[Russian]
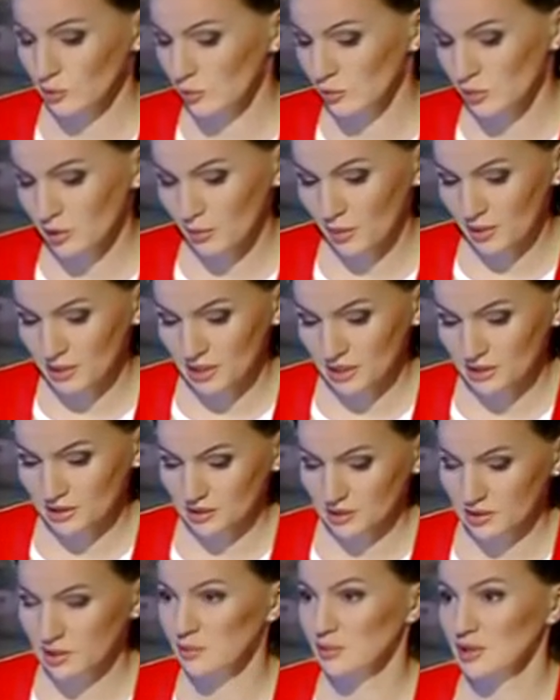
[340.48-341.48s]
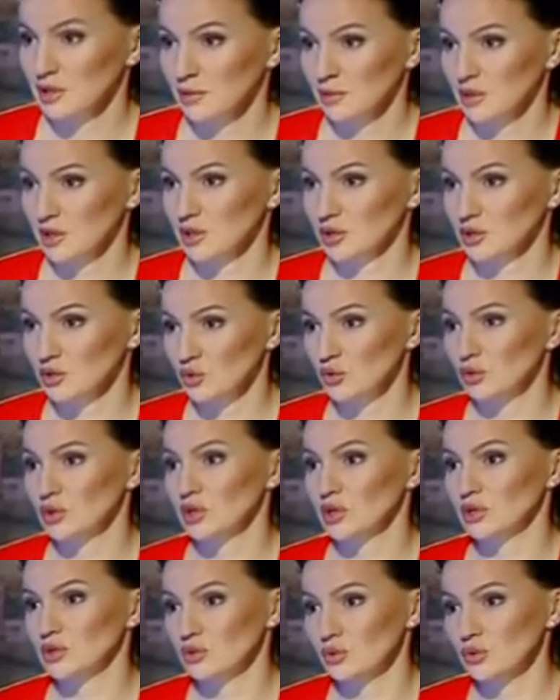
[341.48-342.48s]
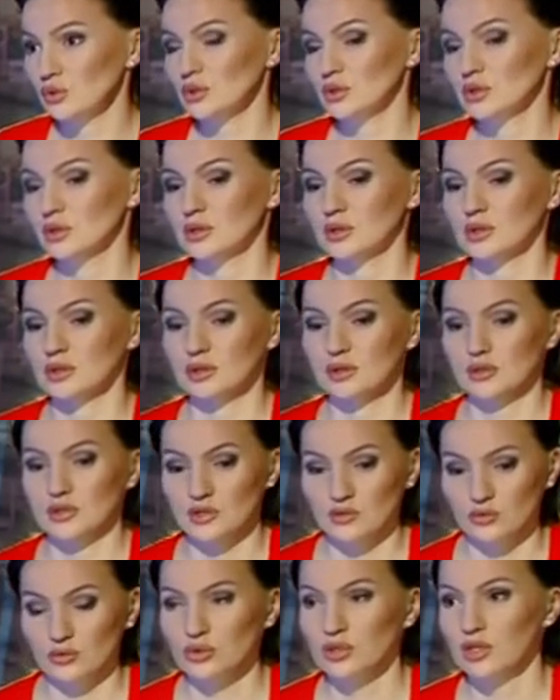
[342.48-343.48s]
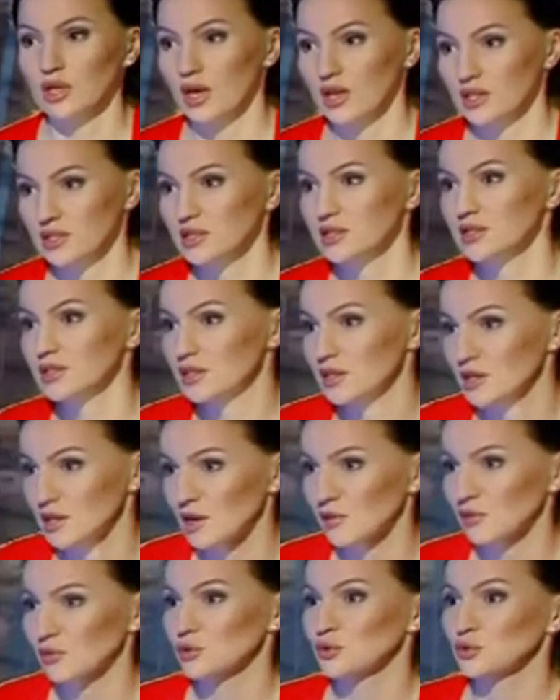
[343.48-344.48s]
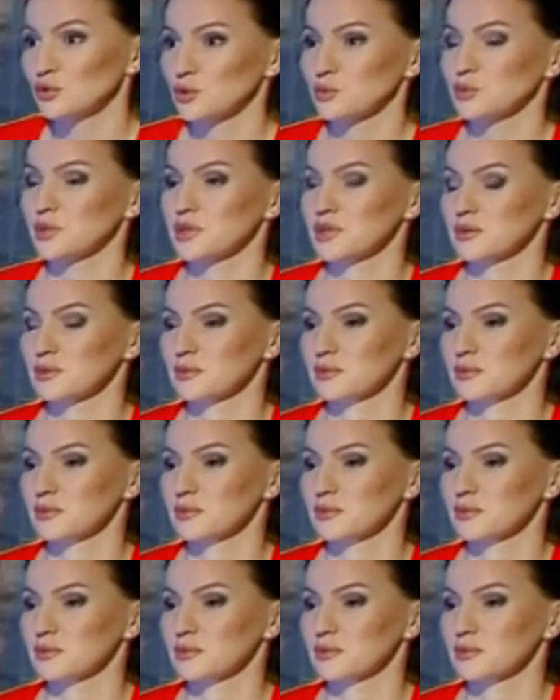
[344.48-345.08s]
было понятно, для примера, сколько стоит э, сегодня один цирковой номер?